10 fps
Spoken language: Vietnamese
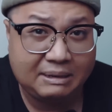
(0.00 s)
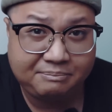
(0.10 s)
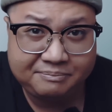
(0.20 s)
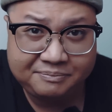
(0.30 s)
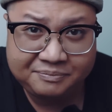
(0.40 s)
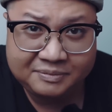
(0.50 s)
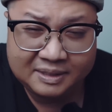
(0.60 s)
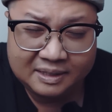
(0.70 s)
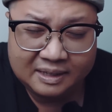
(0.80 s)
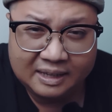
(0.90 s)
lắm
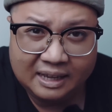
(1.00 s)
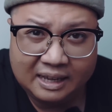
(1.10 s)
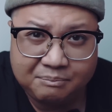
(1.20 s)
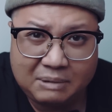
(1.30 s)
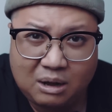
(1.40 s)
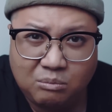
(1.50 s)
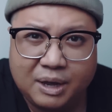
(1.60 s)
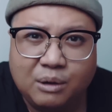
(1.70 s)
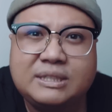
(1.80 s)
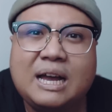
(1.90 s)
mà không
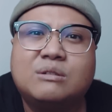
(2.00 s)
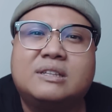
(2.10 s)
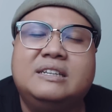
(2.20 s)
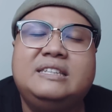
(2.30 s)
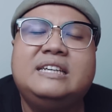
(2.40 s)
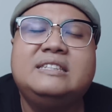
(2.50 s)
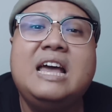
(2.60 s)
hiểu sao tự nhiên